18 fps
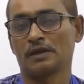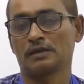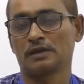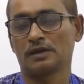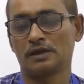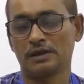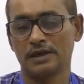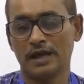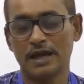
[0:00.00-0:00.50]

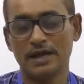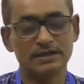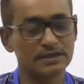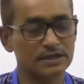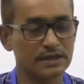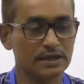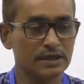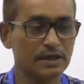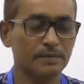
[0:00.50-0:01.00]
তাহলে
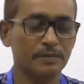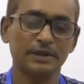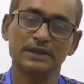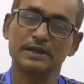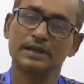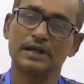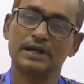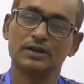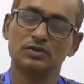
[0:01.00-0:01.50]
আজকে
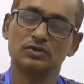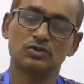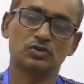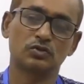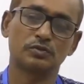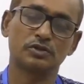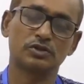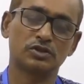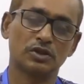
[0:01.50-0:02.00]
আমাদের আলোচ্য
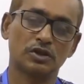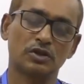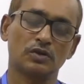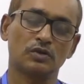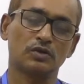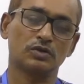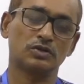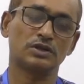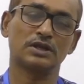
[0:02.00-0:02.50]
বিষয়
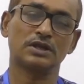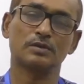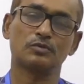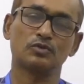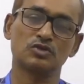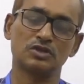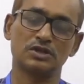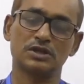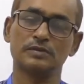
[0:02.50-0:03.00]
হলো যে
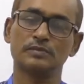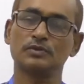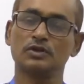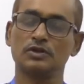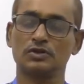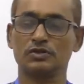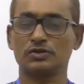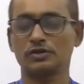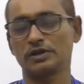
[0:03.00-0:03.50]
মুসলিম
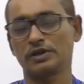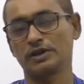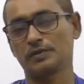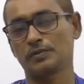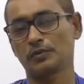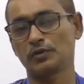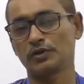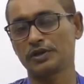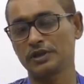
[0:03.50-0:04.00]
দর্শনের
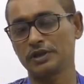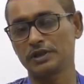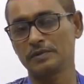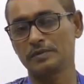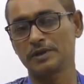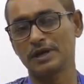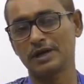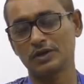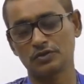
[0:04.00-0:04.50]
পরিধি
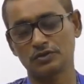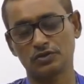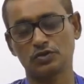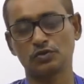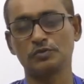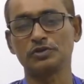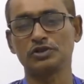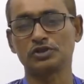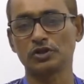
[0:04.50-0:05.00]
বা আলোচ্য
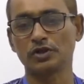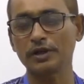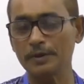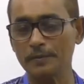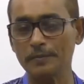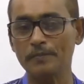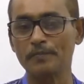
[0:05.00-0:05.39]
বিষয়